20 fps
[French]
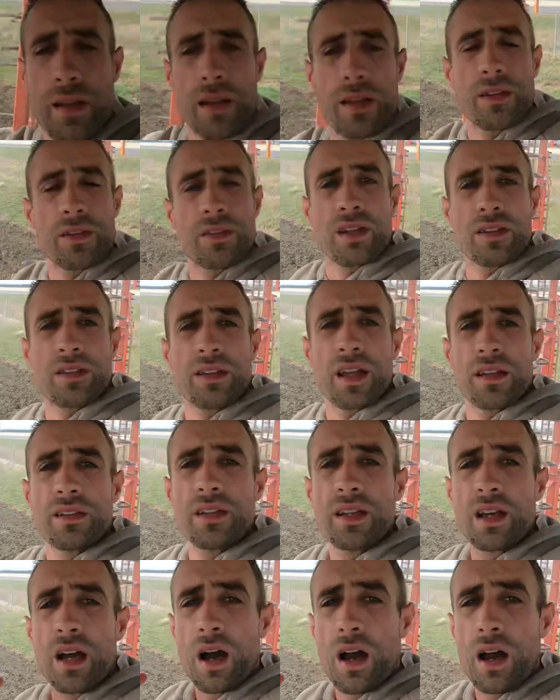
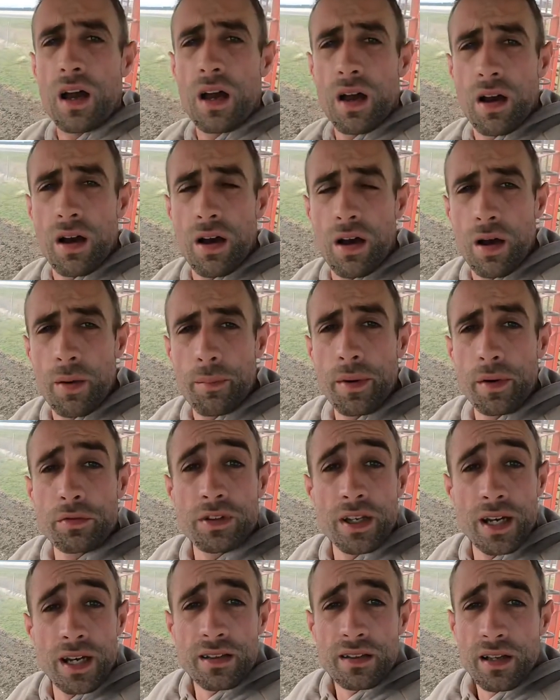c'est-à-dire euh, bah, vous
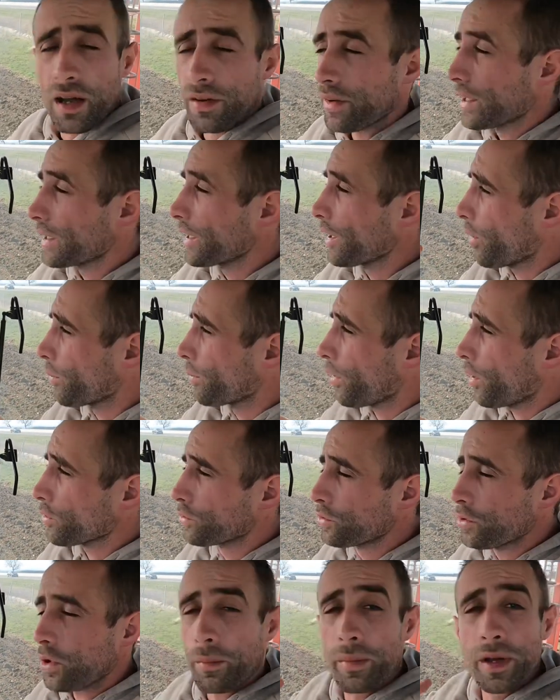allez travailler en
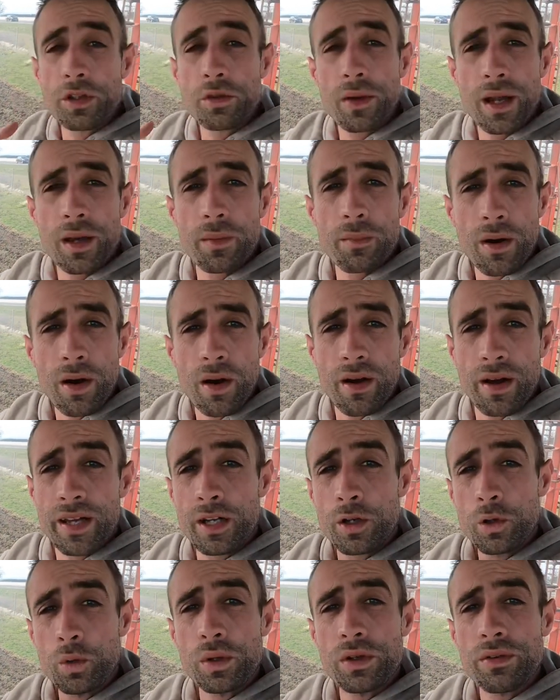bordure manuellement et
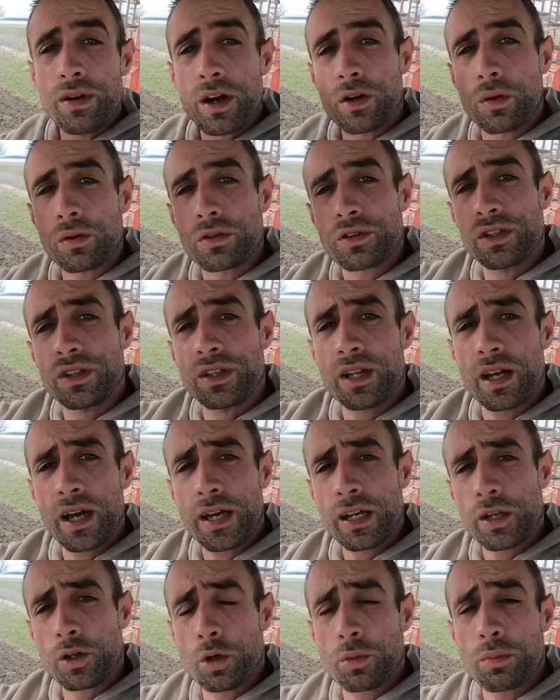lui va
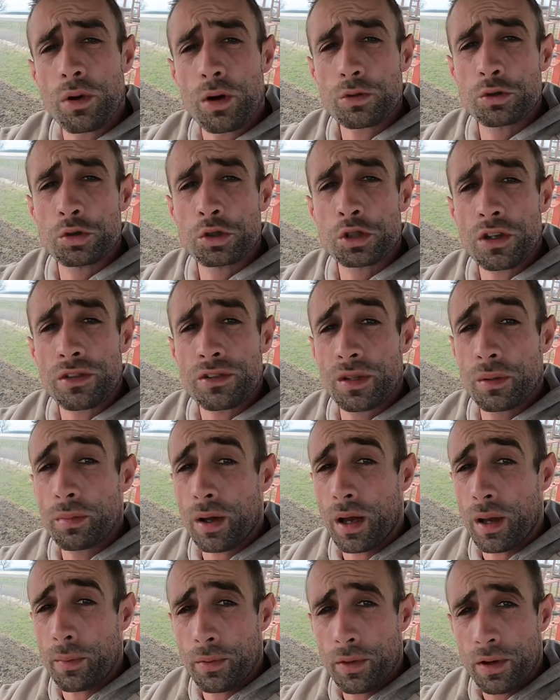considérer que le bord du champ c'est
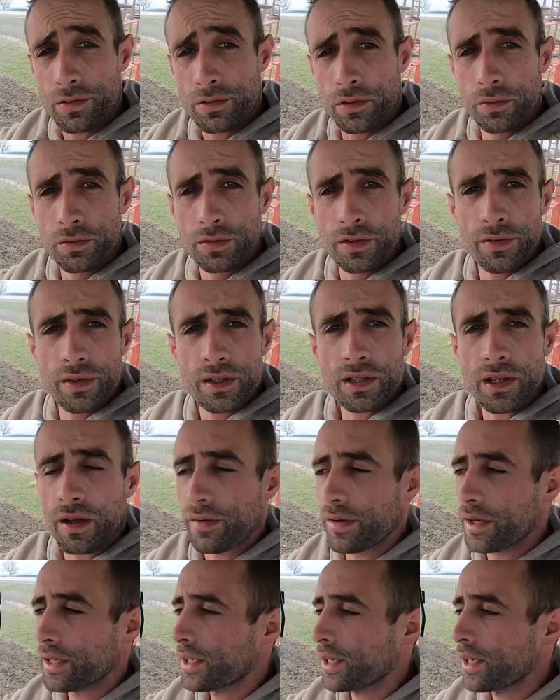par rapport à ce que vous avez
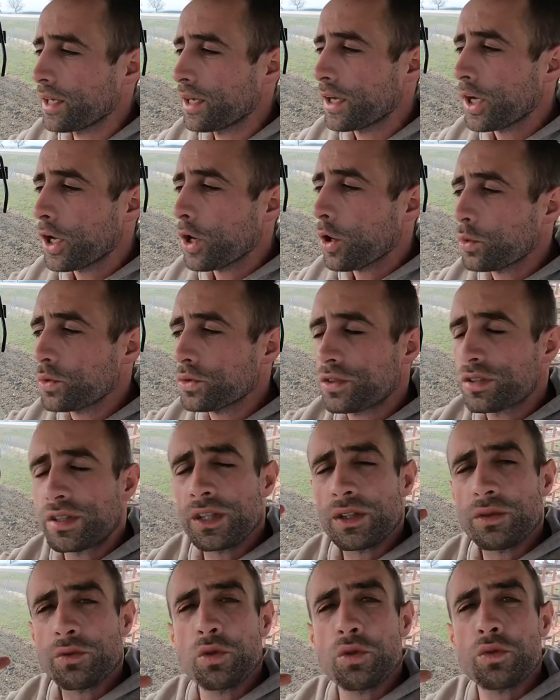travaillé, ou
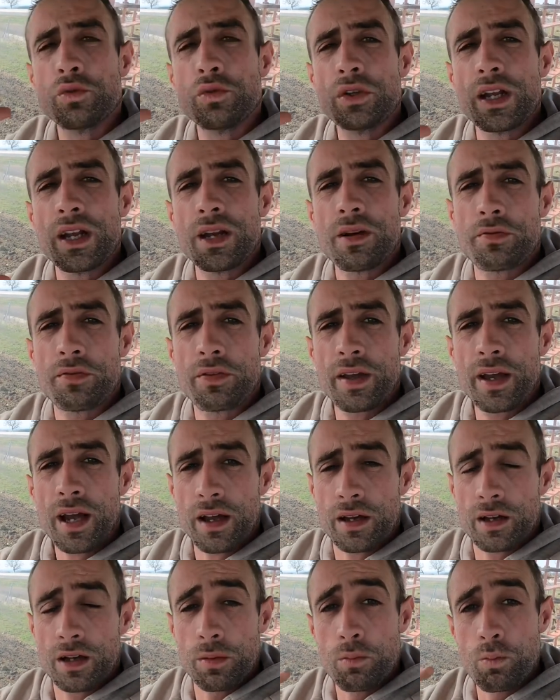si vous le voulez le faire
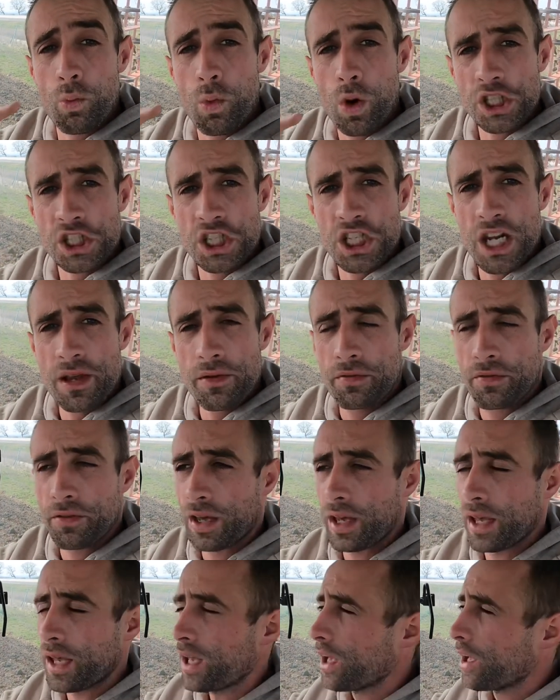comme moi je l'ai
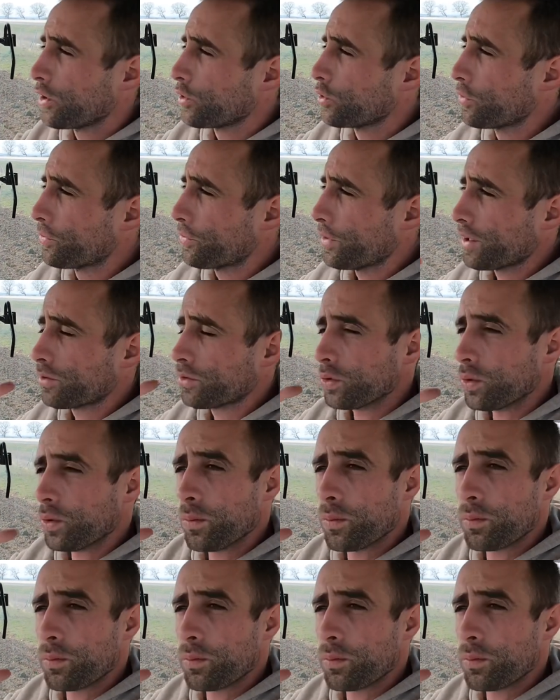fait de façon